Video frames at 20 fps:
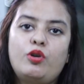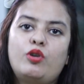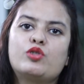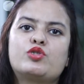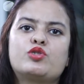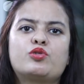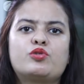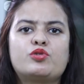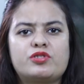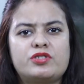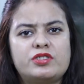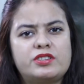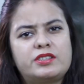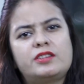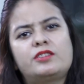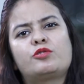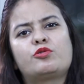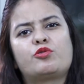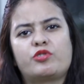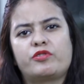और जो कुछ
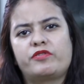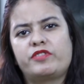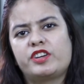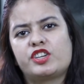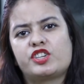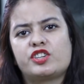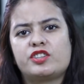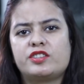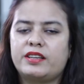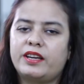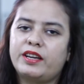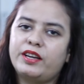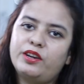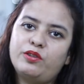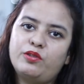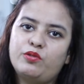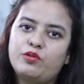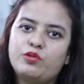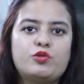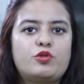रिसेंट नोटिफिकेशंस आए हैं
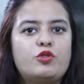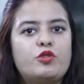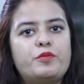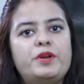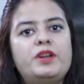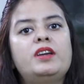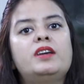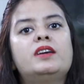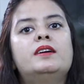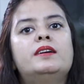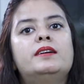उनको भी